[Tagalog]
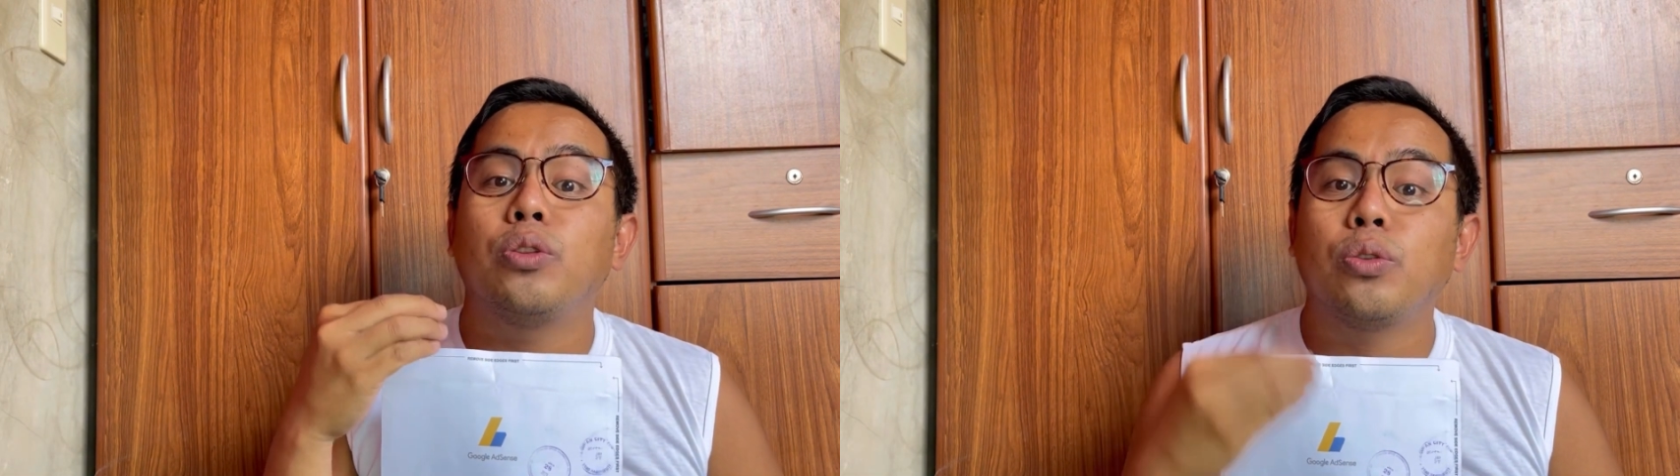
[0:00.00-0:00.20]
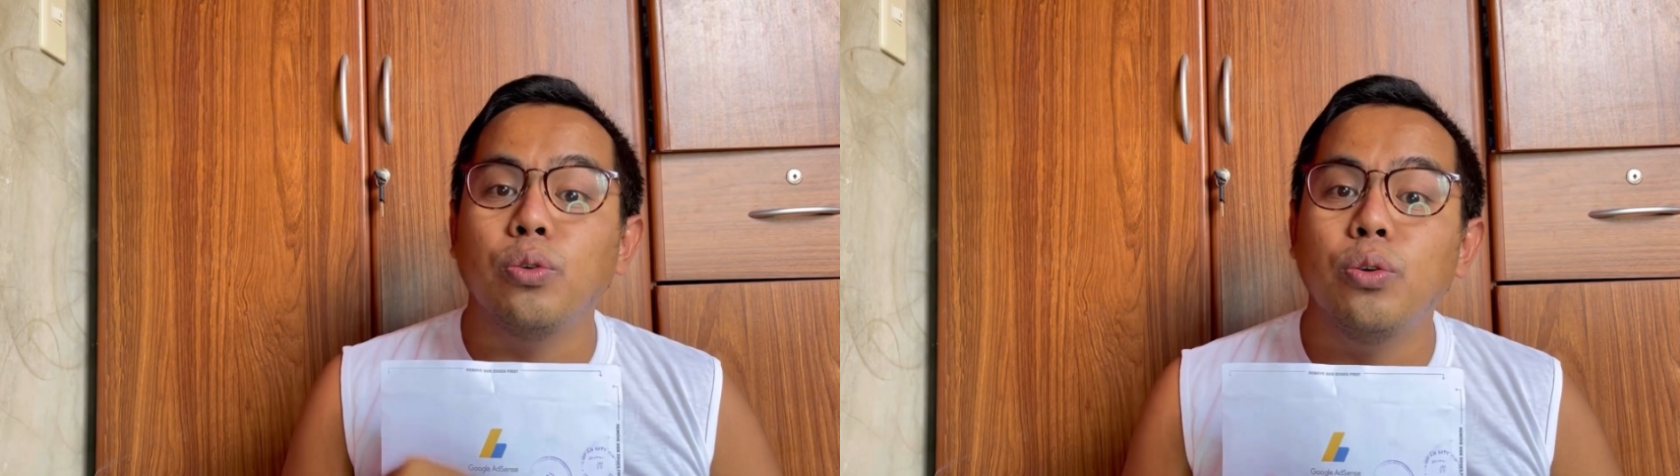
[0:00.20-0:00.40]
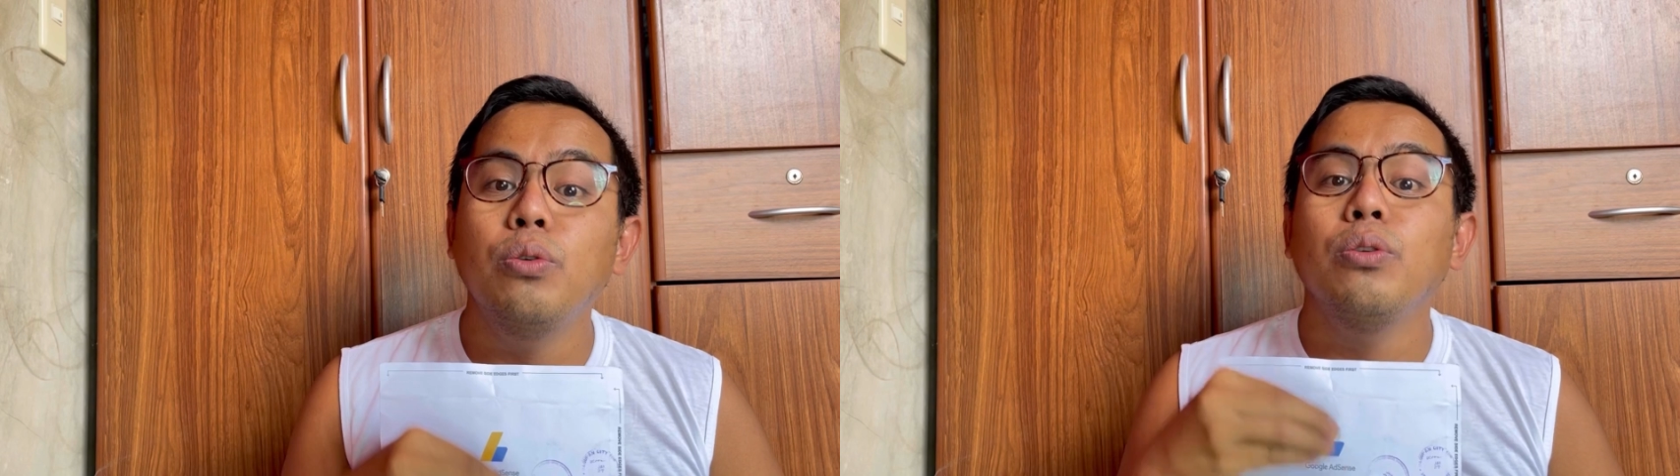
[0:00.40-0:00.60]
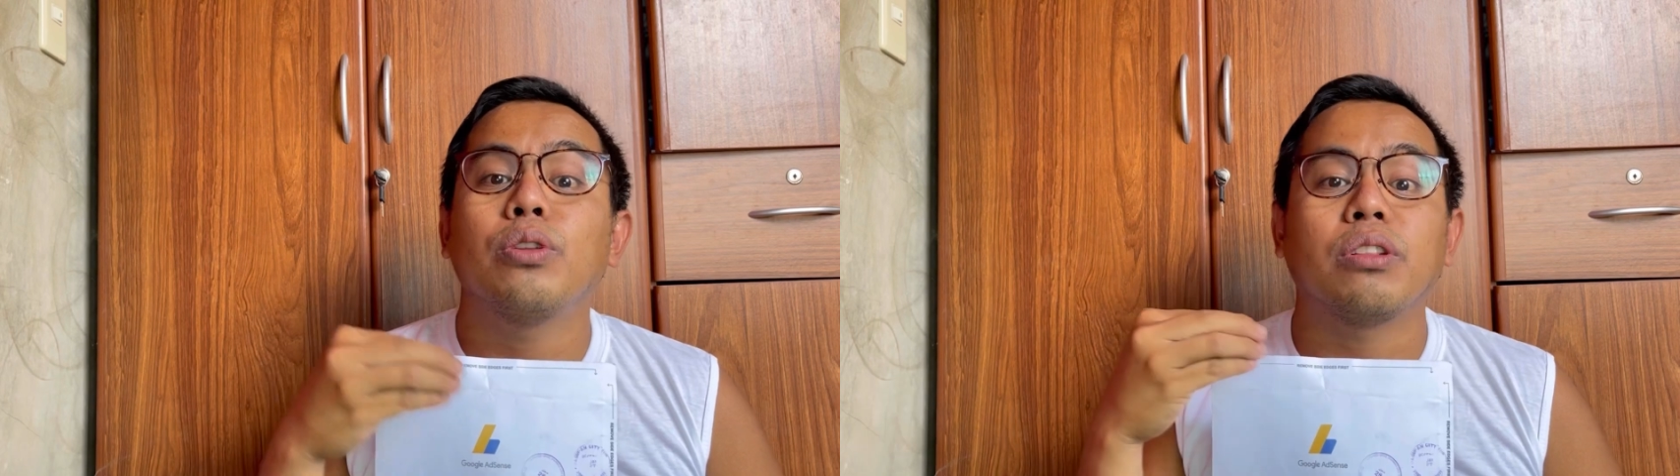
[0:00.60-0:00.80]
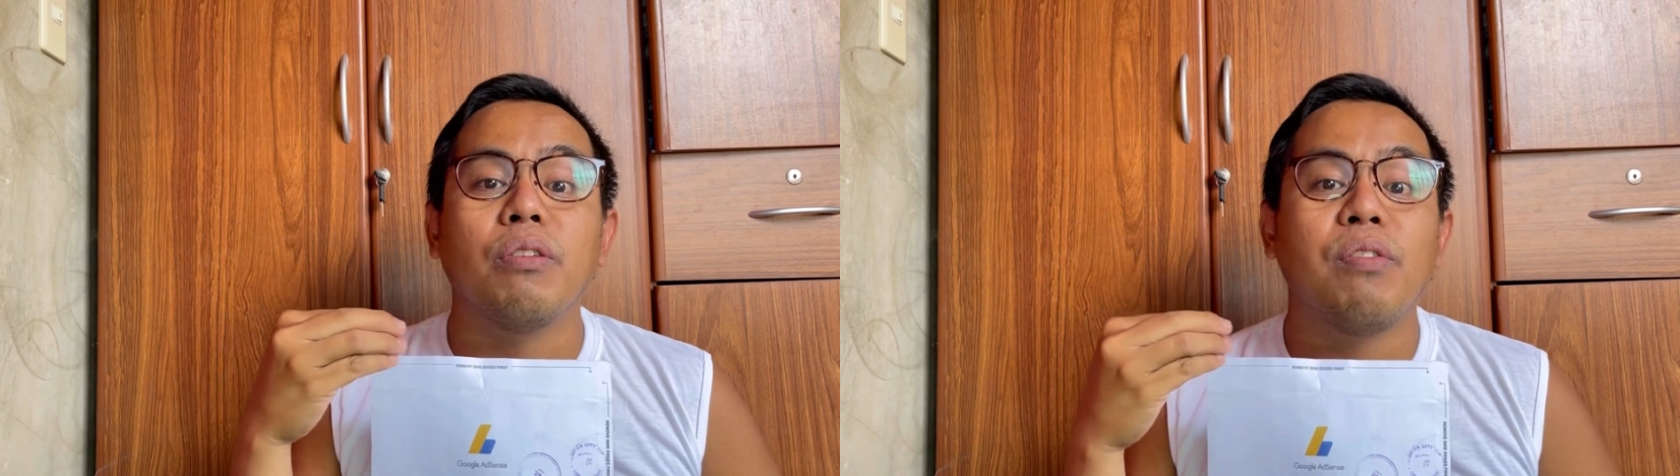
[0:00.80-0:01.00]

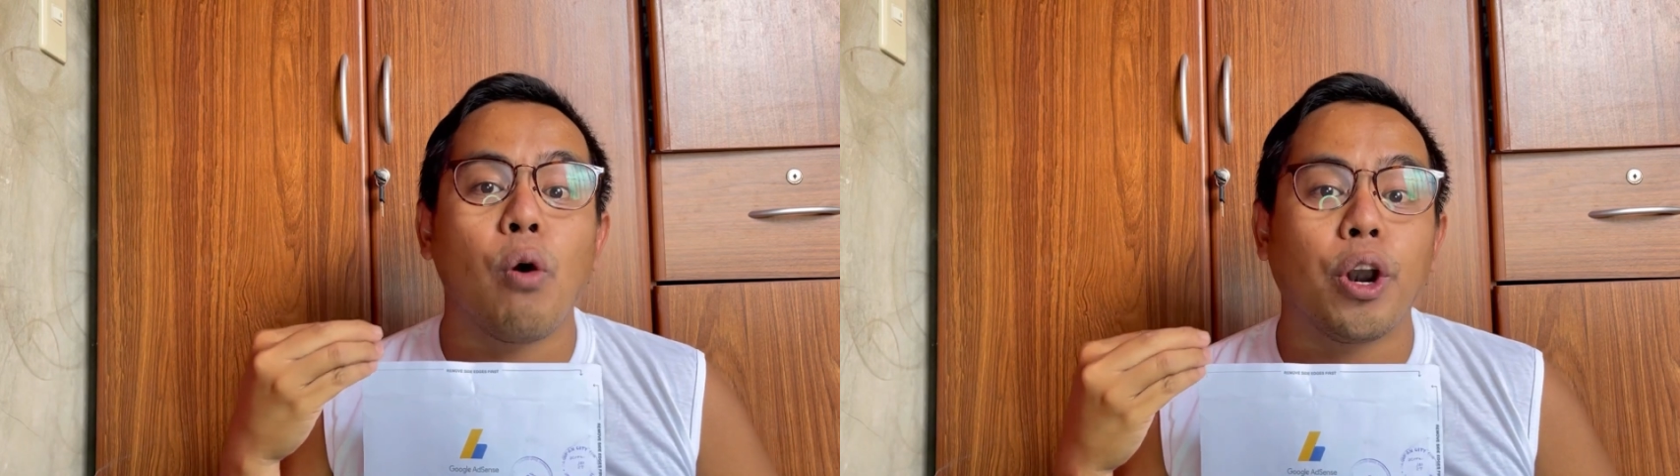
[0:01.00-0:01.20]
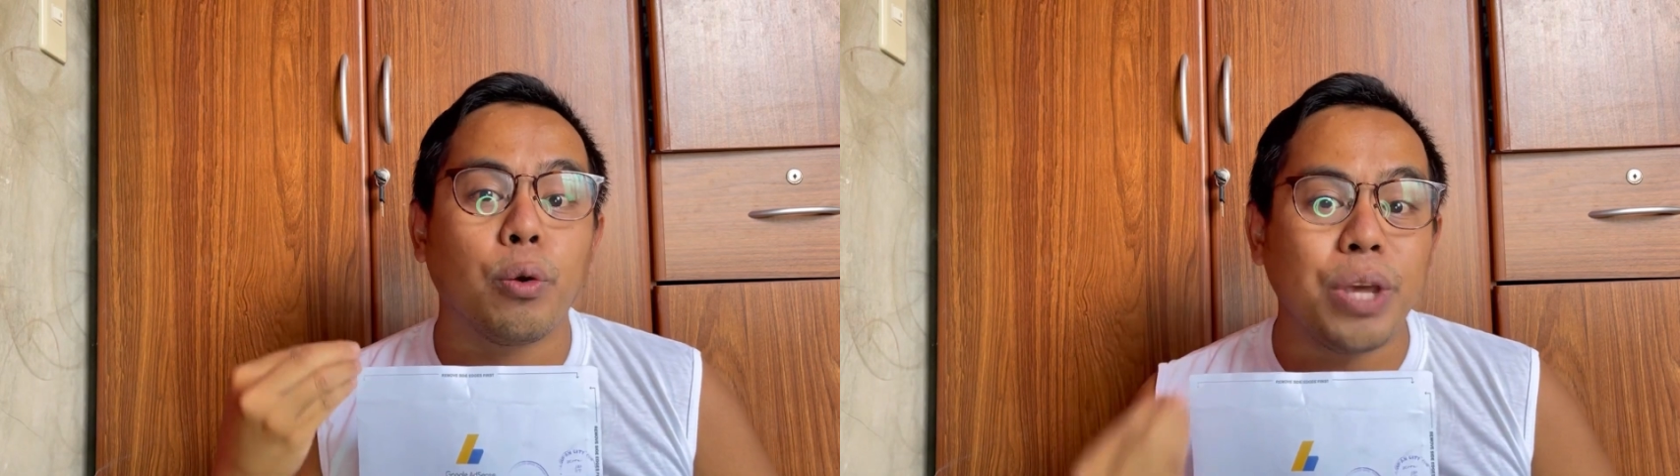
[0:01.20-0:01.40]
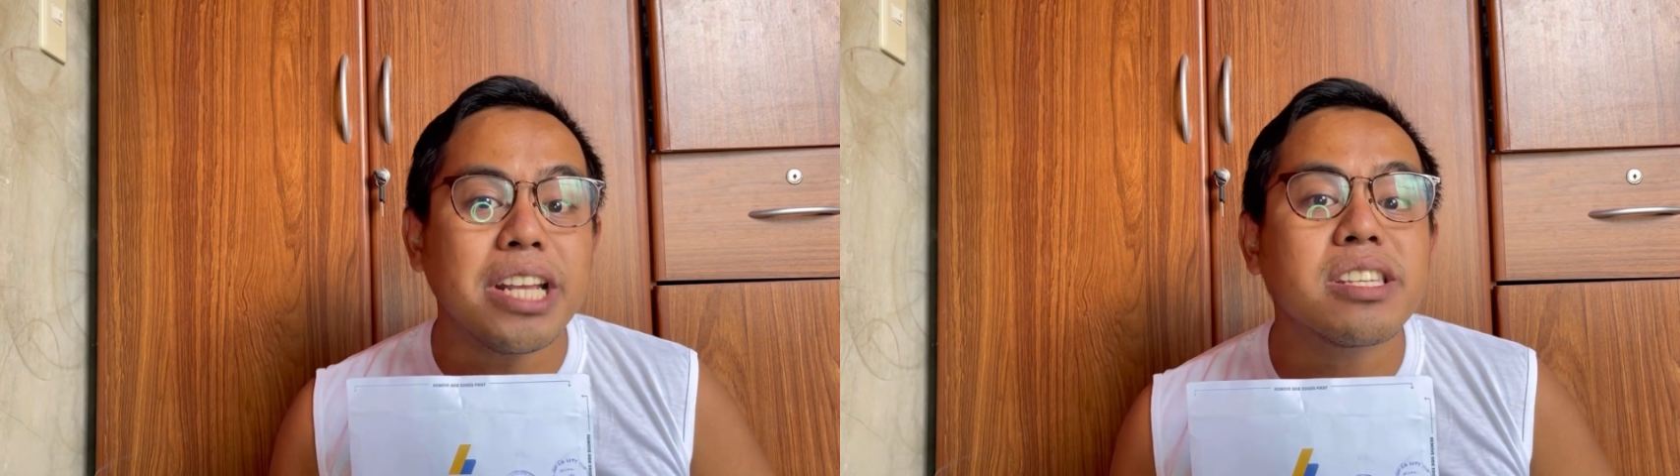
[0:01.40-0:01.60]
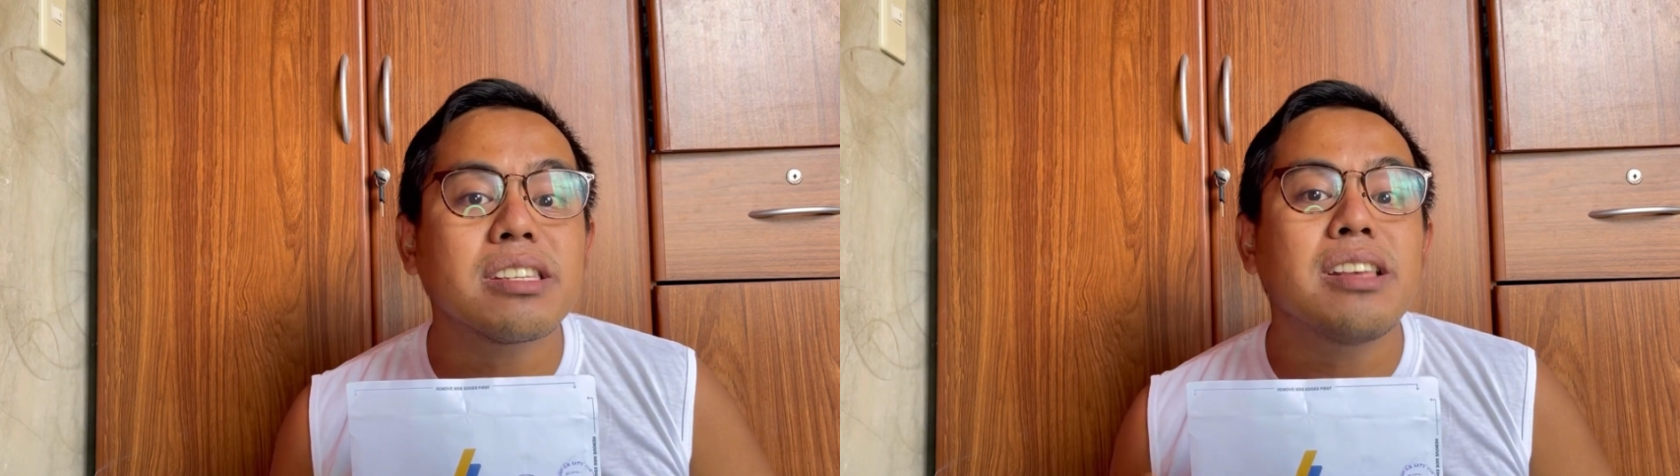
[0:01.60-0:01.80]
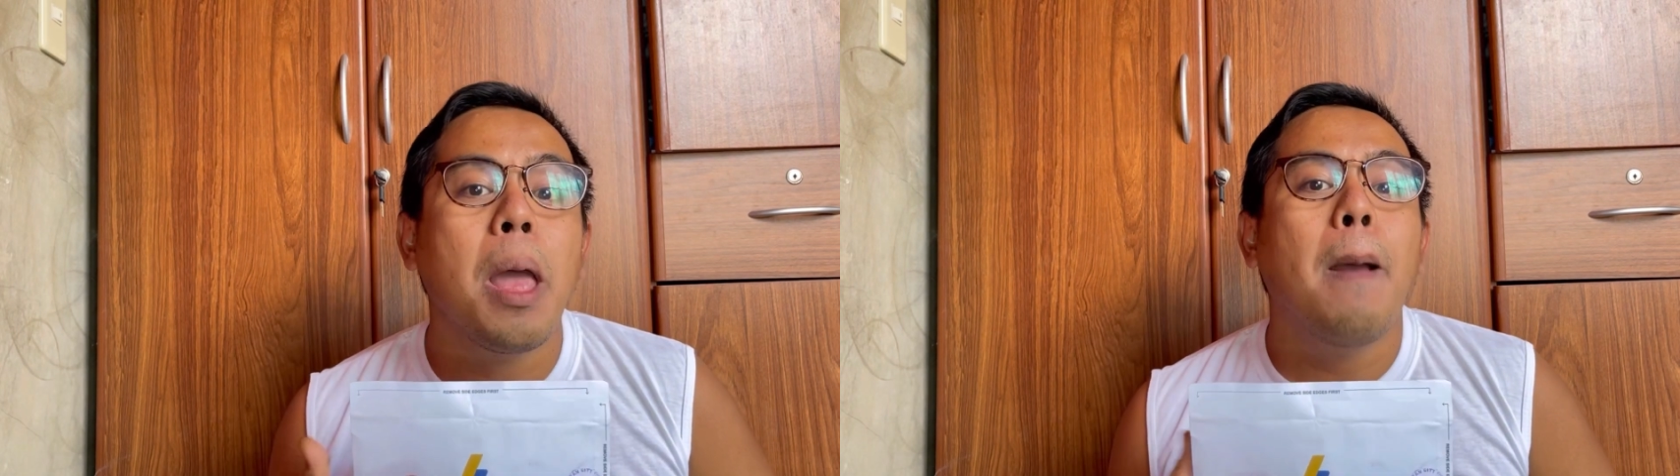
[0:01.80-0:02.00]
2 to 4 weeks